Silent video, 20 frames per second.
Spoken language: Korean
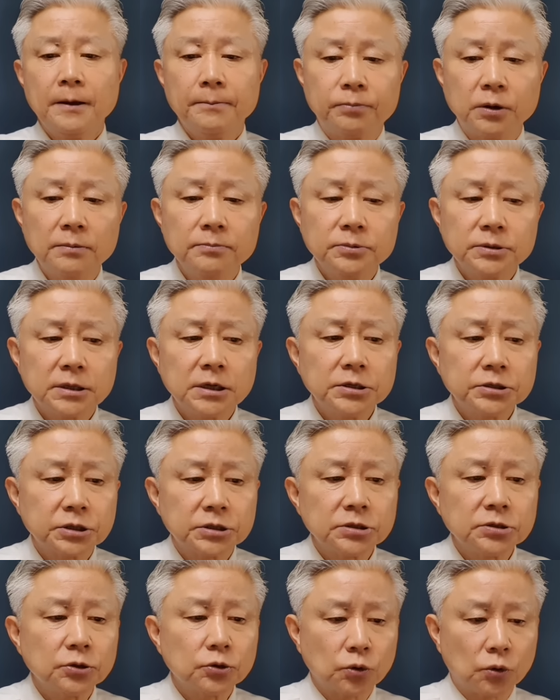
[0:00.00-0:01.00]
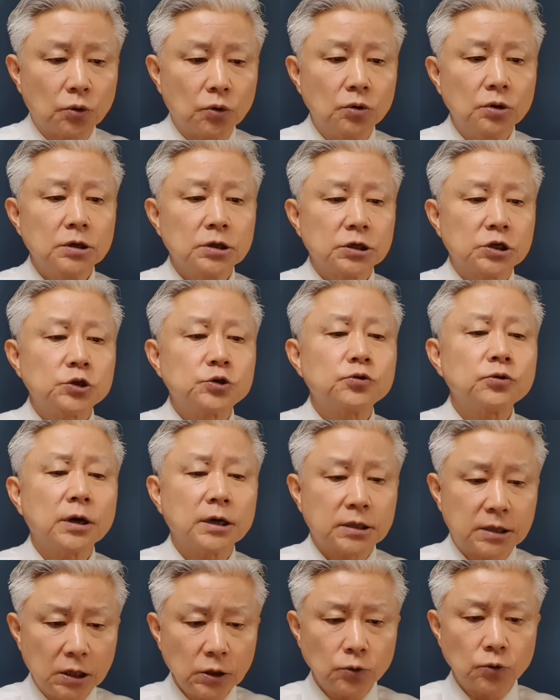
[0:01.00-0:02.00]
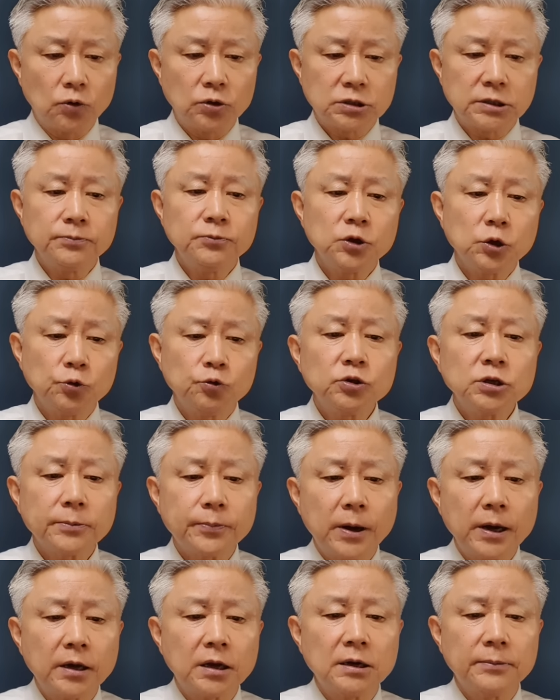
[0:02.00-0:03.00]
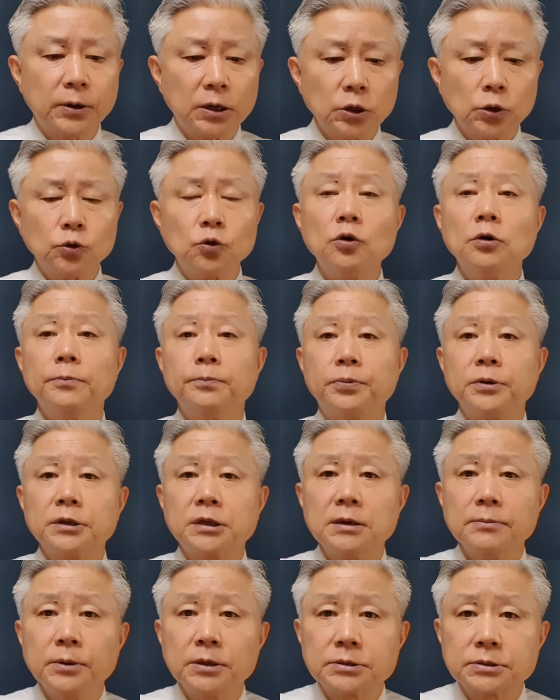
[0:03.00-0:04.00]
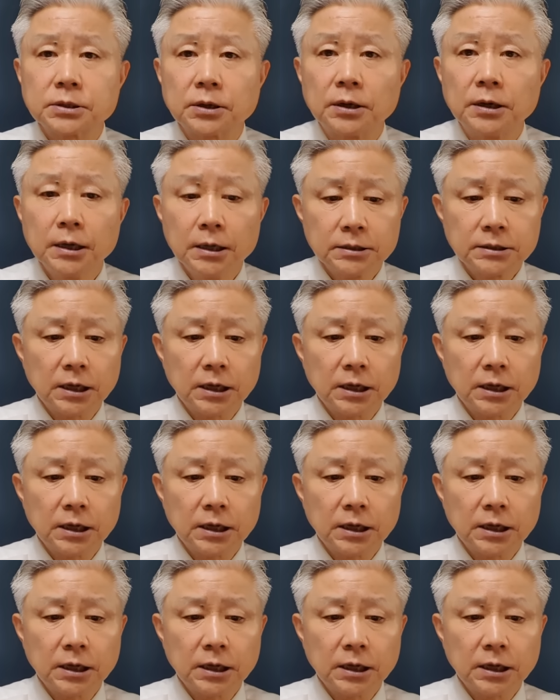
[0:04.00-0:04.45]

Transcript: 범죄를 저지러도 기수가 돼도 심지어 유죄 판결을 받아도 버티면서